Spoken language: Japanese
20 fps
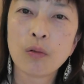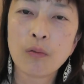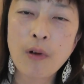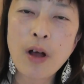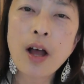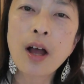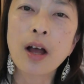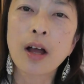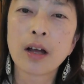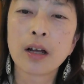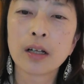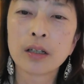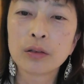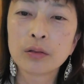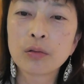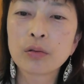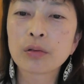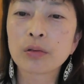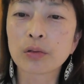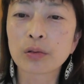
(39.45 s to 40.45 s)
は
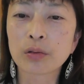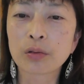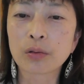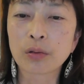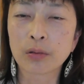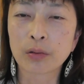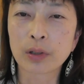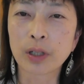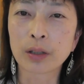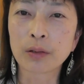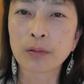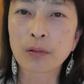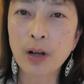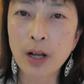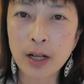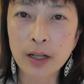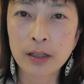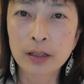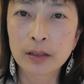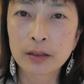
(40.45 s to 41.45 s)
どういう人なの
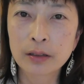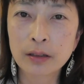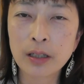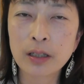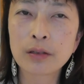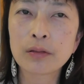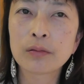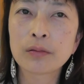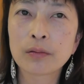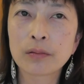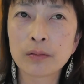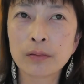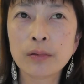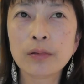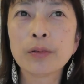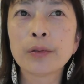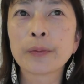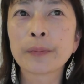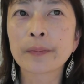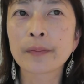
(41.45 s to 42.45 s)
かっていう
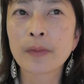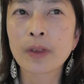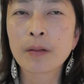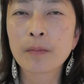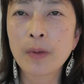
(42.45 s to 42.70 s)
のを、